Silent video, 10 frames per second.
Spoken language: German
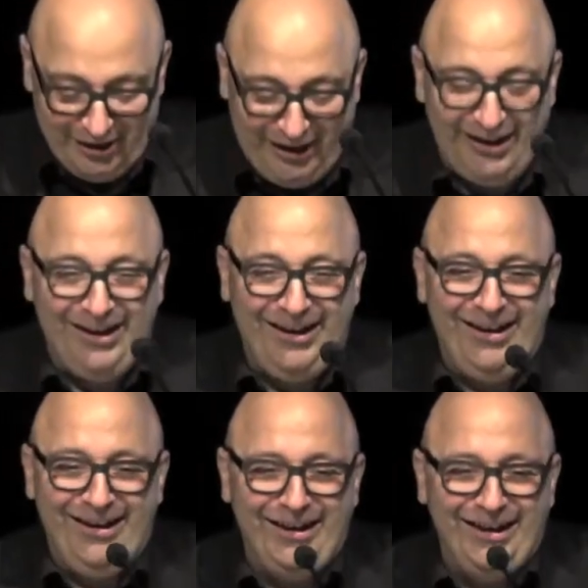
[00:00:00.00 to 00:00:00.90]
ich,
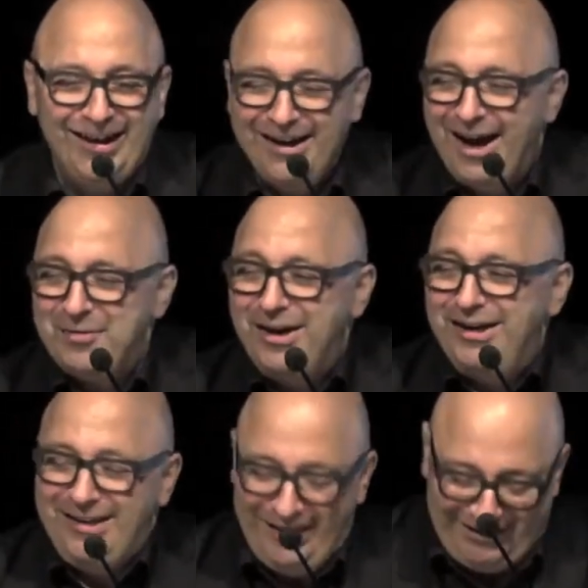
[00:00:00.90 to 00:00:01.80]
aber
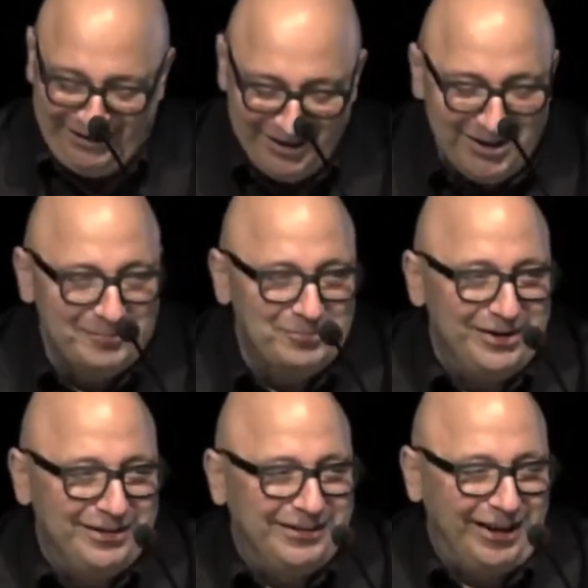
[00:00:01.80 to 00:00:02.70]
ich
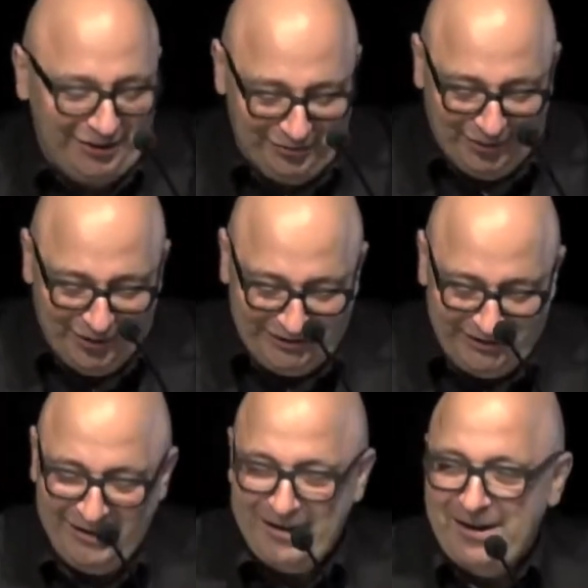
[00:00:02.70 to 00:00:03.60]
bin es dann geworden.
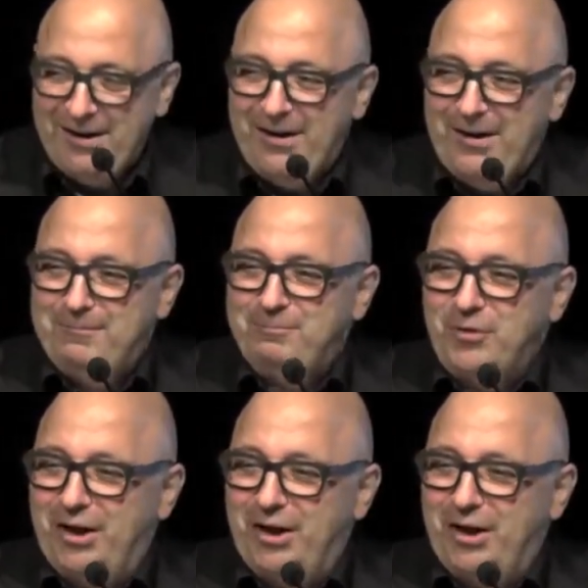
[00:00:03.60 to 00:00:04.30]
Ähm,